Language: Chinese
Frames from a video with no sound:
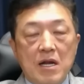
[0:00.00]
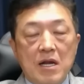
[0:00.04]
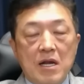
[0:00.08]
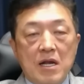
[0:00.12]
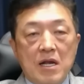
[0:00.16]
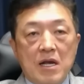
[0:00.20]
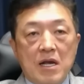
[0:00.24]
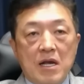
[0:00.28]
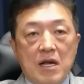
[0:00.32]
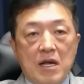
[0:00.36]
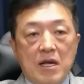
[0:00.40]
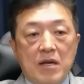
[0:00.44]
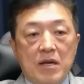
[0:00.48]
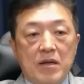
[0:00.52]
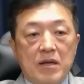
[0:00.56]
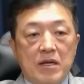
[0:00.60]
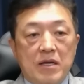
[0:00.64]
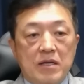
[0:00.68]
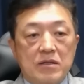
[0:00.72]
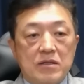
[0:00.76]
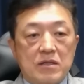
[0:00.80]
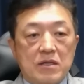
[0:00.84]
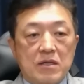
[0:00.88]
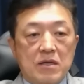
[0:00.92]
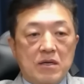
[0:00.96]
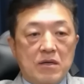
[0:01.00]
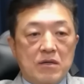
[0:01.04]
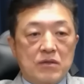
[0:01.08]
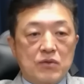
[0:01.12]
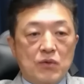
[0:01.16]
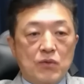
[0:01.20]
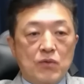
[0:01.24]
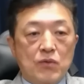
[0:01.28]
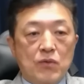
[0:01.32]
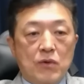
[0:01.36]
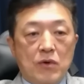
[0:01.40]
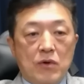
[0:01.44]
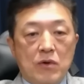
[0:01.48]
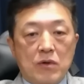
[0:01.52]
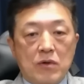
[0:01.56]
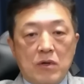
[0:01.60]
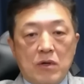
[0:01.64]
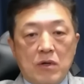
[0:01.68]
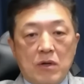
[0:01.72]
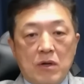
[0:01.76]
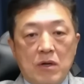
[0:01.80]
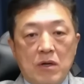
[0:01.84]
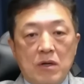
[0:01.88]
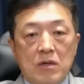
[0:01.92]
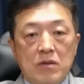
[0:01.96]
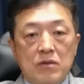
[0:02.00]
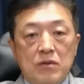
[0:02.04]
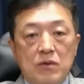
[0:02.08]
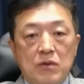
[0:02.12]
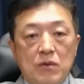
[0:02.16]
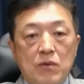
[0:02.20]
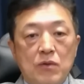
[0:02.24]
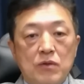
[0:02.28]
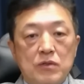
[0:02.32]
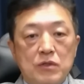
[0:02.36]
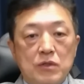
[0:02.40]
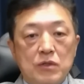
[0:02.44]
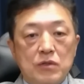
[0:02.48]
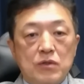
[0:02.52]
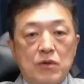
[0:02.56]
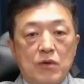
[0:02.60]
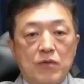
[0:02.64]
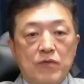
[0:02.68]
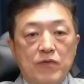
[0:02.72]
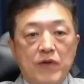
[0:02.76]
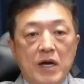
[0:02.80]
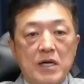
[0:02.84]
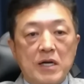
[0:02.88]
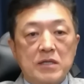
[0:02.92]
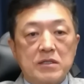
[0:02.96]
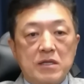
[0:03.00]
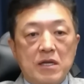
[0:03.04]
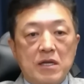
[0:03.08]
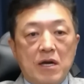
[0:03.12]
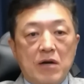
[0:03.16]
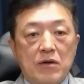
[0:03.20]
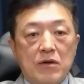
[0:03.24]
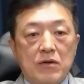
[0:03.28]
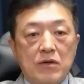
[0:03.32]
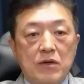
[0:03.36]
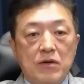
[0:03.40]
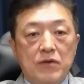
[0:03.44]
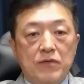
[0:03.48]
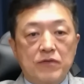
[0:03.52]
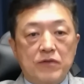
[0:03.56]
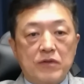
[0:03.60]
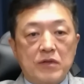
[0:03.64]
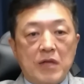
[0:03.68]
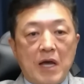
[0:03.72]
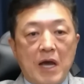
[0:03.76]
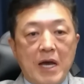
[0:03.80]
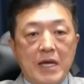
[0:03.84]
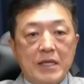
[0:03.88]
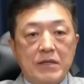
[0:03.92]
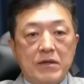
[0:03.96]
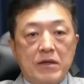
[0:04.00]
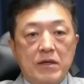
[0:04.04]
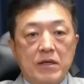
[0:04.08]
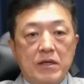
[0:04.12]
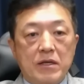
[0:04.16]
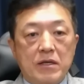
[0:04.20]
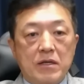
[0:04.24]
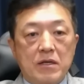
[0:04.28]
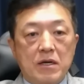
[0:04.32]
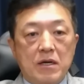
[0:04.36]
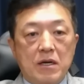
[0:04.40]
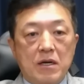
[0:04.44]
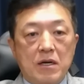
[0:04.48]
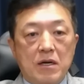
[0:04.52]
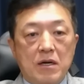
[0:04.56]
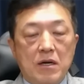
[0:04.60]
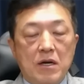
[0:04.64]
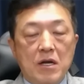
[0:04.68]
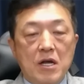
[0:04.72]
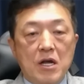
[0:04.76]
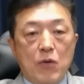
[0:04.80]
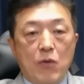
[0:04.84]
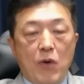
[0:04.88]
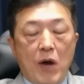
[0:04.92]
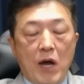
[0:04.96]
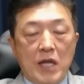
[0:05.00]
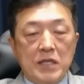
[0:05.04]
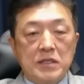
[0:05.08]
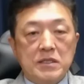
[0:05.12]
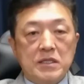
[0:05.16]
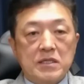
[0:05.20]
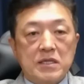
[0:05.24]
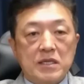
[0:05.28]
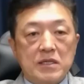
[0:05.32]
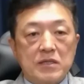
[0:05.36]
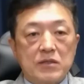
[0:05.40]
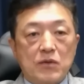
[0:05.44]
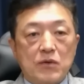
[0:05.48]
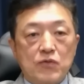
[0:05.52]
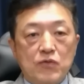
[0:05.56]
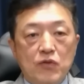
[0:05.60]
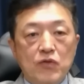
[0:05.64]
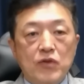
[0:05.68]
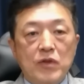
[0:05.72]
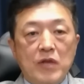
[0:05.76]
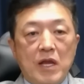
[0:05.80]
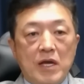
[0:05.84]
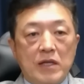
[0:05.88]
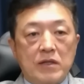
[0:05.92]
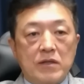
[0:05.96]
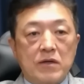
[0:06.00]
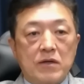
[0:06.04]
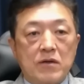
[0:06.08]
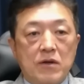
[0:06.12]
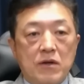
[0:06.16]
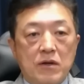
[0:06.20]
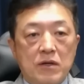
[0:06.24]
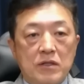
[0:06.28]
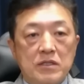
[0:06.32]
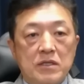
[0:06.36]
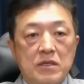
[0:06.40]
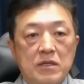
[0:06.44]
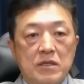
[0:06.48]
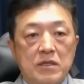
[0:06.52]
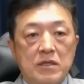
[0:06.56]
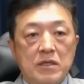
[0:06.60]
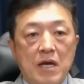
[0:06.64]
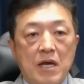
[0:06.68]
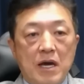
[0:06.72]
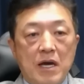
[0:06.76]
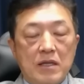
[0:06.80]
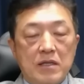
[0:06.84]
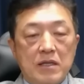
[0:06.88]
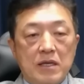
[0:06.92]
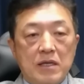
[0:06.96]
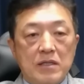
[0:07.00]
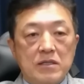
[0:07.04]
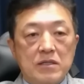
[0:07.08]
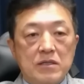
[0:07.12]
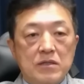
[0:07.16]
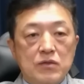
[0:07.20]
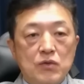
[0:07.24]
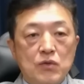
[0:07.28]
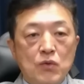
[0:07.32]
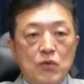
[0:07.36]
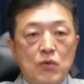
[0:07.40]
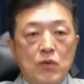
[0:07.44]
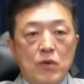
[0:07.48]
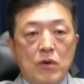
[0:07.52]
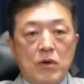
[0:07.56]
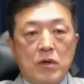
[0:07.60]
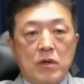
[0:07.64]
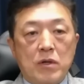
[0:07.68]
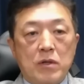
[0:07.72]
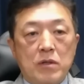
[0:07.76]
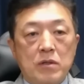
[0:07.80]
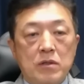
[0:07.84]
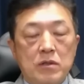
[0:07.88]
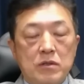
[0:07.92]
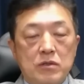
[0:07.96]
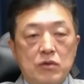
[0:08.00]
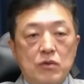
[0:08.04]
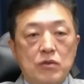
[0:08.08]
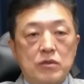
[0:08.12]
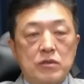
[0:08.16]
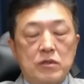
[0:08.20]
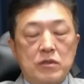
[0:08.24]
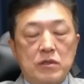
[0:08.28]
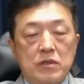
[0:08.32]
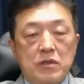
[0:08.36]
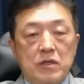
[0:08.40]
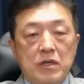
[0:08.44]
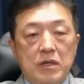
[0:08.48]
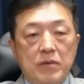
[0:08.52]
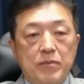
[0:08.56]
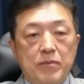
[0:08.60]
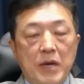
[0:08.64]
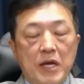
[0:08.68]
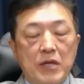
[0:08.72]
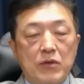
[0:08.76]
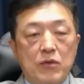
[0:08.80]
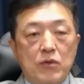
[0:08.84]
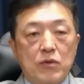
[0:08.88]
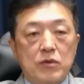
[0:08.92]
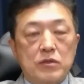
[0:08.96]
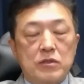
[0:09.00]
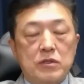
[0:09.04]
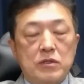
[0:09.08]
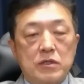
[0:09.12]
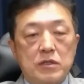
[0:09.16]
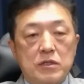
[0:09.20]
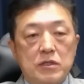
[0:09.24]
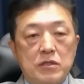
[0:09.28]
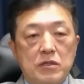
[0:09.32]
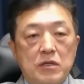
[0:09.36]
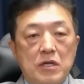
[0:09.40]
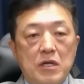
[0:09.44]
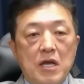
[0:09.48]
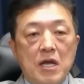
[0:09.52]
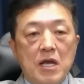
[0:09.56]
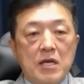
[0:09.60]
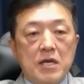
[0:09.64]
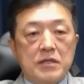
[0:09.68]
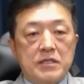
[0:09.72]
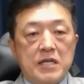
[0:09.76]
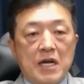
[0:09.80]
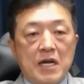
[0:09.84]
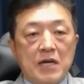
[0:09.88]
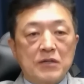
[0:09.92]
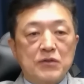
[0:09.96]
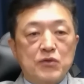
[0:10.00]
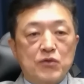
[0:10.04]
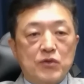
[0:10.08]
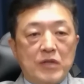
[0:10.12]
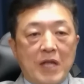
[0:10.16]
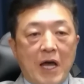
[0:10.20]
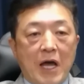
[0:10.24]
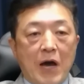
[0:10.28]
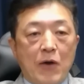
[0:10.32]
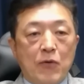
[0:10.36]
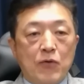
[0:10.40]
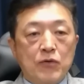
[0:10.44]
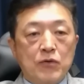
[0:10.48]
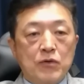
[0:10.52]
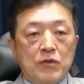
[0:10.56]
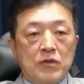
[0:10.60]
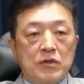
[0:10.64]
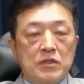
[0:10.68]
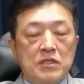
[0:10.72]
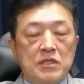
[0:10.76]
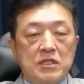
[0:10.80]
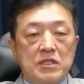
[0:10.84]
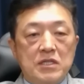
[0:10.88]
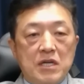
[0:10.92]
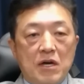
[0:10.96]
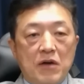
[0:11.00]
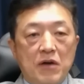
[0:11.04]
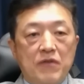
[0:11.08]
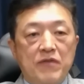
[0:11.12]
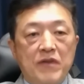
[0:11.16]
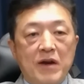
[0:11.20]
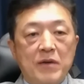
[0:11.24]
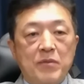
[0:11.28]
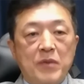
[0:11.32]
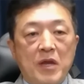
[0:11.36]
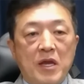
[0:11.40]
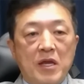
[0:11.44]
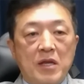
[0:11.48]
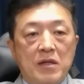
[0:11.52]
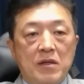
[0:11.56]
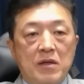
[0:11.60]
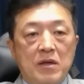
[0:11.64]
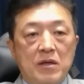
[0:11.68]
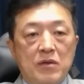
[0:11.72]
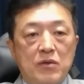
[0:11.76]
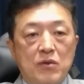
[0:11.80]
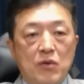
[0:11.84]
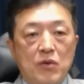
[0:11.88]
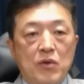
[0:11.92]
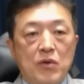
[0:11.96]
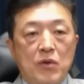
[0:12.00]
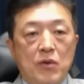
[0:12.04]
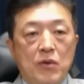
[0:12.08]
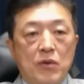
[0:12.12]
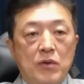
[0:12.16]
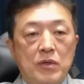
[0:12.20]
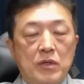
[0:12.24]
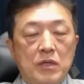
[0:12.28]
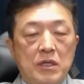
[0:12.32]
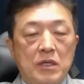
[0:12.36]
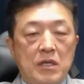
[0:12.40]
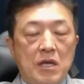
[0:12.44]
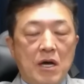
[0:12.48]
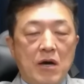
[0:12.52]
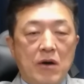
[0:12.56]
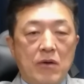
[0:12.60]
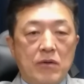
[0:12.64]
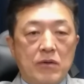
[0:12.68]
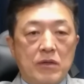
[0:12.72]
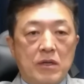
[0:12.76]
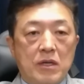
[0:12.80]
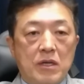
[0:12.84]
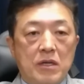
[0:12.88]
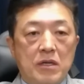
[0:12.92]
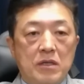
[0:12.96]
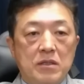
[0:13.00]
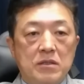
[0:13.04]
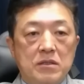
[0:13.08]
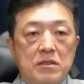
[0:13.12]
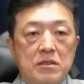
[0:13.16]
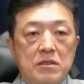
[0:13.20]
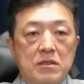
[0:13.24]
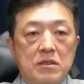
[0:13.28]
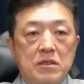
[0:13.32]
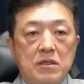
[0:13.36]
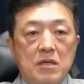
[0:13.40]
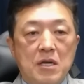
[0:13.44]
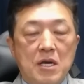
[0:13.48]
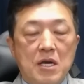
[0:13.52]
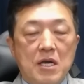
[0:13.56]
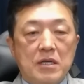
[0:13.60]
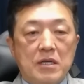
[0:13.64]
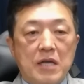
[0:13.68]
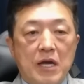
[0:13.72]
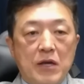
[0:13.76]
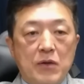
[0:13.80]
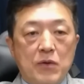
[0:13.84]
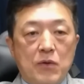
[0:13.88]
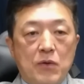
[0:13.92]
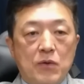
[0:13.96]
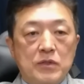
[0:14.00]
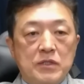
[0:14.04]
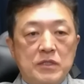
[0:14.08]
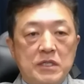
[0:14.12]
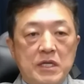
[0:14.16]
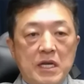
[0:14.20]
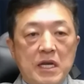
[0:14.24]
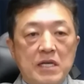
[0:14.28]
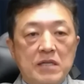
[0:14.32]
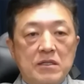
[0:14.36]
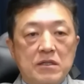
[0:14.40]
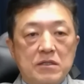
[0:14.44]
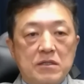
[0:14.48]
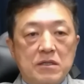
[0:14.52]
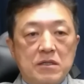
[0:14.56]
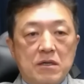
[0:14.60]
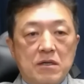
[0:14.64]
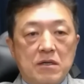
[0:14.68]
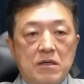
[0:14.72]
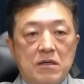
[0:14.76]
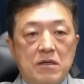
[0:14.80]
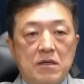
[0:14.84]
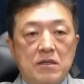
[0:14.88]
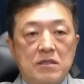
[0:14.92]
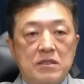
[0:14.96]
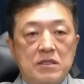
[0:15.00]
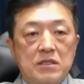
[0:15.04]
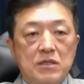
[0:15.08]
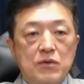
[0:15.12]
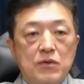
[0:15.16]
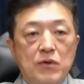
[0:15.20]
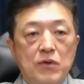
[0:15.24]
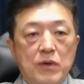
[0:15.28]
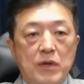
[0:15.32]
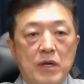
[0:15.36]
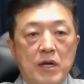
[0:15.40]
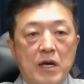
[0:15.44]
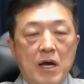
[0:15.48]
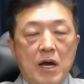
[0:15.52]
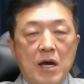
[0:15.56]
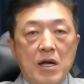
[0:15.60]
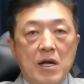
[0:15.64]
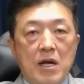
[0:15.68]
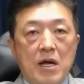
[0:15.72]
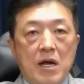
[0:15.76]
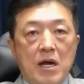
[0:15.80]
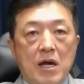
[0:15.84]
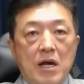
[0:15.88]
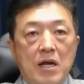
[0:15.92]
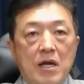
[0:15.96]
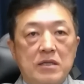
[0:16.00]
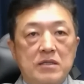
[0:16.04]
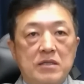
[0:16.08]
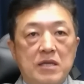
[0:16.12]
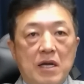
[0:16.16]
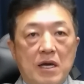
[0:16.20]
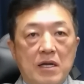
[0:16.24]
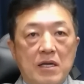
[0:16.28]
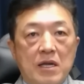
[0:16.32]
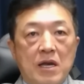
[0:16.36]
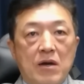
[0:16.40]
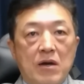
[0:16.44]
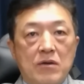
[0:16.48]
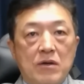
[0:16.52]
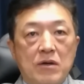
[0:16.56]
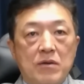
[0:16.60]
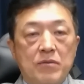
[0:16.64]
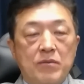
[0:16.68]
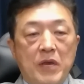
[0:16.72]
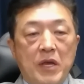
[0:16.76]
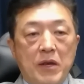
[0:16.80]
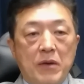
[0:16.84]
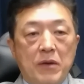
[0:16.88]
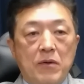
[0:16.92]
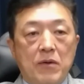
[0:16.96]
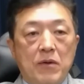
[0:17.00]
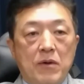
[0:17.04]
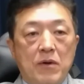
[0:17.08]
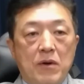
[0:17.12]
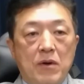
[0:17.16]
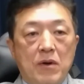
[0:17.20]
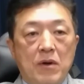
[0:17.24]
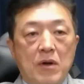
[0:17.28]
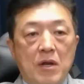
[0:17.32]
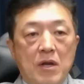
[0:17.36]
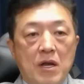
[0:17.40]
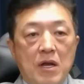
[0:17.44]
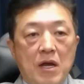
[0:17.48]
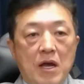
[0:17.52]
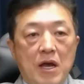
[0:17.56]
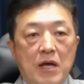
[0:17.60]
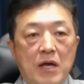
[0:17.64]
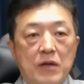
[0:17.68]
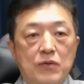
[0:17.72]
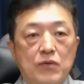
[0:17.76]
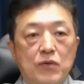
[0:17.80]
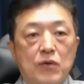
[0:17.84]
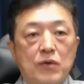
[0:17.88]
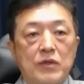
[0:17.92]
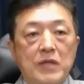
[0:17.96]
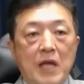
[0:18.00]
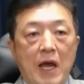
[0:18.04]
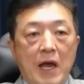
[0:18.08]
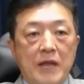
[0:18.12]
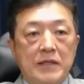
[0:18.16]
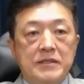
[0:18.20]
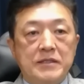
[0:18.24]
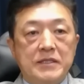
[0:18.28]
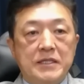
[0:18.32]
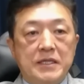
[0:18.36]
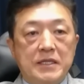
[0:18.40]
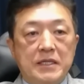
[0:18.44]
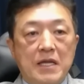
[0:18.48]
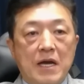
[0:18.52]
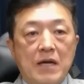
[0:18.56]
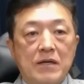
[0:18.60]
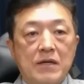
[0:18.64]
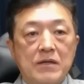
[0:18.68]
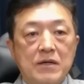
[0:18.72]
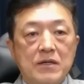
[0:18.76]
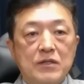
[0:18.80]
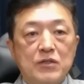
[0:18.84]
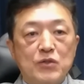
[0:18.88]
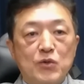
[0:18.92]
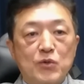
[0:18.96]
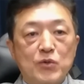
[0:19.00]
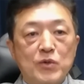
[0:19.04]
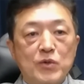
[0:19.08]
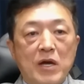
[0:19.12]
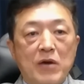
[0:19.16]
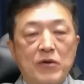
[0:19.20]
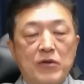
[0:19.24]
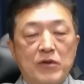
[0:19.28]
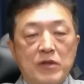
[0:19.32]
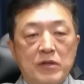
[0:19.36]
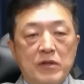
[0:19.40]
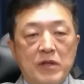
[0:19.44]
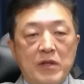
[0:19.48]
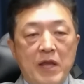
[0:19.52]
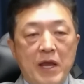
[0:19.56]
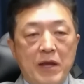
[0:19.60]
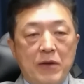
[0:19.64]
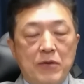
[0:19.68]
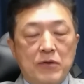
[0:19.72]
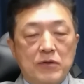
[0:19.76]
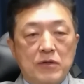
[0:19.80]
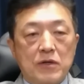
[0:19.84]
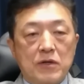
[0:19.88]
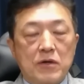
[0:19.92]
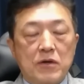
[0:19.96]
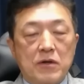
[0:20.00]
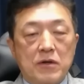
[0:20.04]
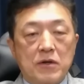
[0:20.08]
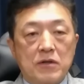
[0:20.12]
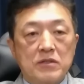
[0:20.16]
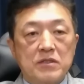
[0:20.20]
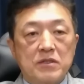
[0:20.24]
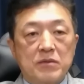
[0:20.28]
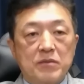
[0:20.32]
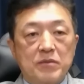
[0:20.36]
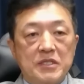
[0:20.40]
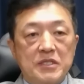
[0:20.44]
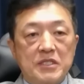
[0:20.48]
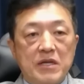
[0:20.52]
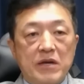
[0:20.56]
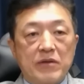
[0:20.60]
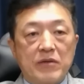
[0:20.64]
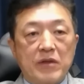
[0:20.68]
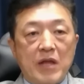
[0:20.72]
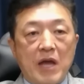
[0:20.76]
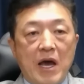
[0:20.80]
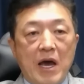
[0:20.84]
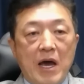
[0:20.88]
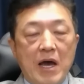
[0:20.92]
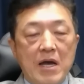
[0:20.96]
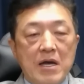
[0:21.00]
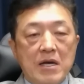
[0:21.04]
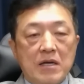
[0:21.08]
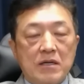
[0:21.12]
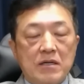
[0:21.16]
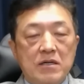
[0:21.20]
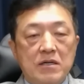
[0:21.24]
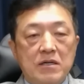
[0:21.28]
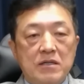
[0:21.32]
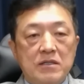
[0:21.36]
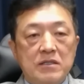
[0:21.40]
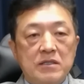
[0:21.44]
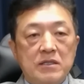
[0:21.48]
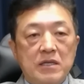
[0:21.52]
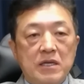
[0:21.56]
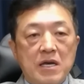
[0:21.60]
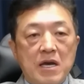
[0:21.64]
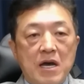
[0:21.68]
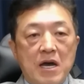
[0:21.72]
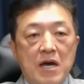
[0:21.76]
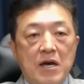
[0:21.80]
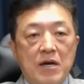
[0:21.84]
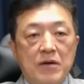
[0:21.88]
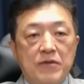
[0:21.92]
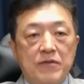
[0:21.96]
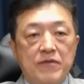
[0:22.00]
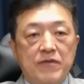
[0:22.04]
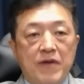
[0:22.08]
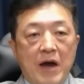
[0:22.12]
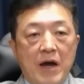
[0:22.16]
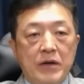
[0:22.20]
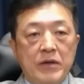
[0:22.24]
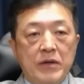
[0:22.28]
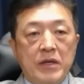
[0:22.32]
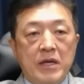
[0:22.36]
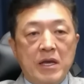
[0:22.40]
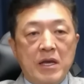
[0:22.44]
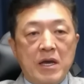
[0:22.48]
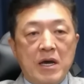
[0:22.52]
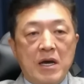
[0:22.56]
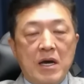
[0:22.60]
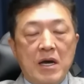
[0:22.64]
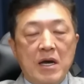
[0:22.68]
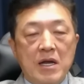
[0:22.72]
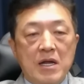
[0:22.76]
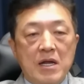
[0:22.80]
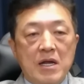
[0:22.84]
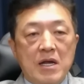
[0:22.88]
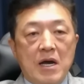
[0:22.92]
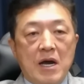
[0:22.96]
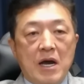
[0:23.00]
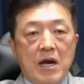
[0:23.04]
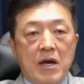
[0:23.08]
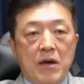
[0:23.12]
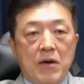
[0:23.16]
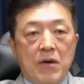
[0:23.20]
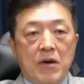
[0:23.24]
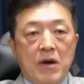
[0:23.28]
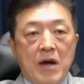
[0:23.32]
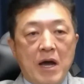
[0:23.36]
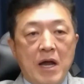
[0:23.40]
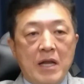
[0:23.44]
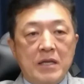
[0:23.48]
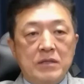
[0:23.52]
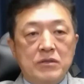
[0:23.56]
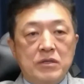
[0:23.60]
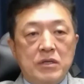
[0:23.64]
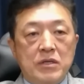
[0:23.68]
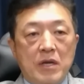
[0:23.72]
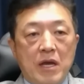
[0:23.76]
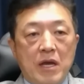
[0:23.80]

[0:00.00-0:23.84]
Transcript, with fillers: 呃，这个中国可能用这种方式要克服它的一个环境上的困难的可能性很大，但是中国人就是一般都是上述讨论的技巧方面呢都有一套的，因此他用借着这个机会啊，呃，想要跟美国呃多谈其他更重要的内容的可能性。比较大，科技啊，防疫啊，还有安全。